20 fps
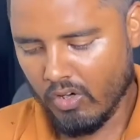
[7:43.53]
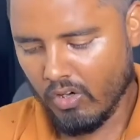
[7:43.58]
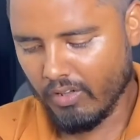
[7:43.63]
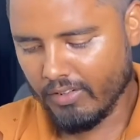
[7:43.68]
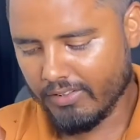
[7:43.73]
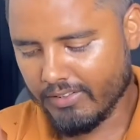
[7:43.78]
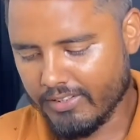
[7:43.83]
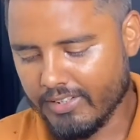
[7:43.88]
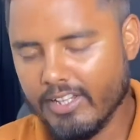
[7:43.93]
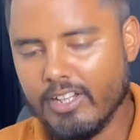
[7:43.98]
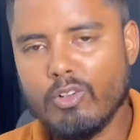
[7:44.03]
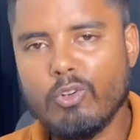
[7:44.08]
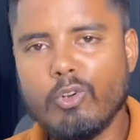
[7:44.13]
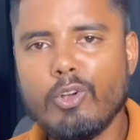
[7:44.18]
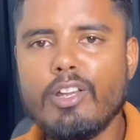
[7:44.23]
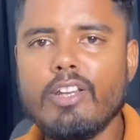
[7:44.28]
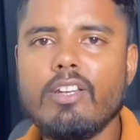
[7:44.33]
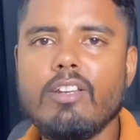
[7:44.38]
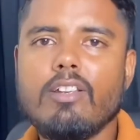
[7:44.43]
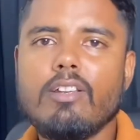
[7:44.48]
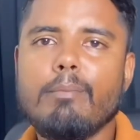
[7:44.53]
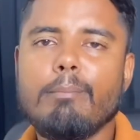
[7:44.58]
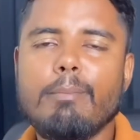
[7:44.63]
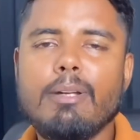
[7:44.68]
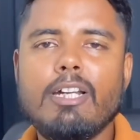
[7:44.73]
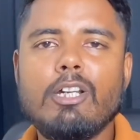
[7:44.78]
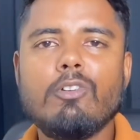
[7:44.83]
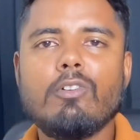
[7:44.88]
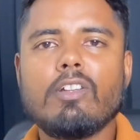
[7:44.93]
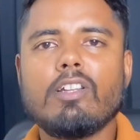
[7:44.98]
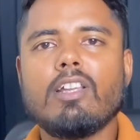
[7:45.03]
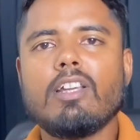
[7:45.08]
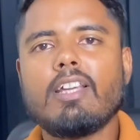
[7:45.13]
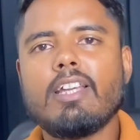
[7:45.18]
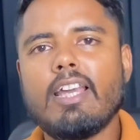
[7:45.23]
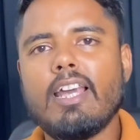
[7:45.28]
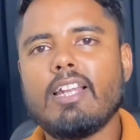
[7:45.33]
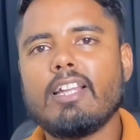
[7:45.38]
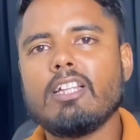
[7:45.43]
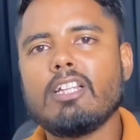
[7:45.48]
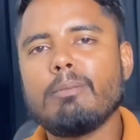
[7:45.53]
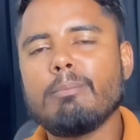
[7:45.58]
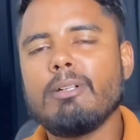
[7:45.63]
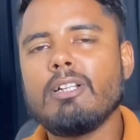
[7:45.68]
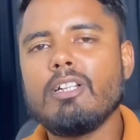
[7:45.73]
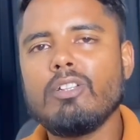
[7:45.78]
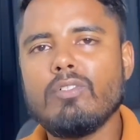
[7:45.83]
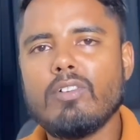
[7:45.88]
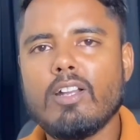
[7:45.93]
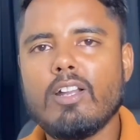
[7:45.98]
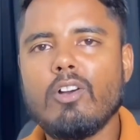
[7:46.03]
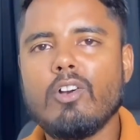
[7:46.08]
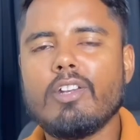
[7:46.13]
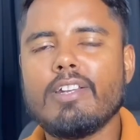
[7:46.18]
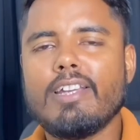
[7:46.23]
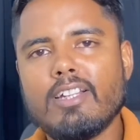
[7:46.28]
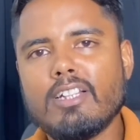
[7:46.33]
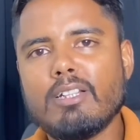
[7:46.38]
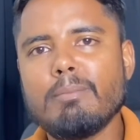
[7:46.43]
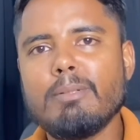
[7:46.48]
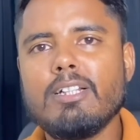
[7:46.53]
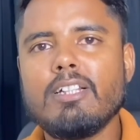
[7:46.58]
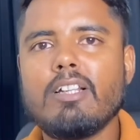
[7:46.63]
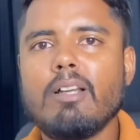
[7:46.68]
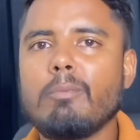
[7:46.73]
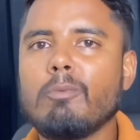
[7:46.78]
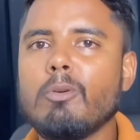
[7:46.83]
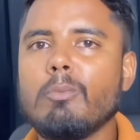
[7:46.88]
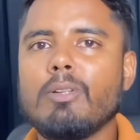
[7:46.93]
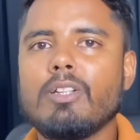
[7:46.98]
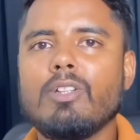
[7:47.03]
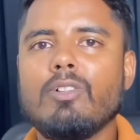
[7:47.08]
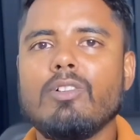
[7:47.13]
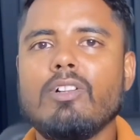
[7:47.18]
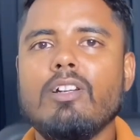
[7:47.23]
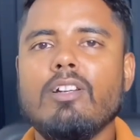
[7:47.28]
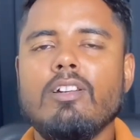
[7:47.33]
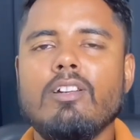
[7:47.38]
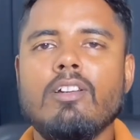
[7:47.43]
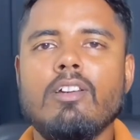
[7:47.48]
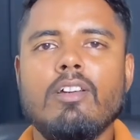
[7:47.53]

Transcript: और ये कॉइन मिंट हुआ था कैलकाता मिंट द्वारा और कलकत्ता मिंट का आपको पता होगा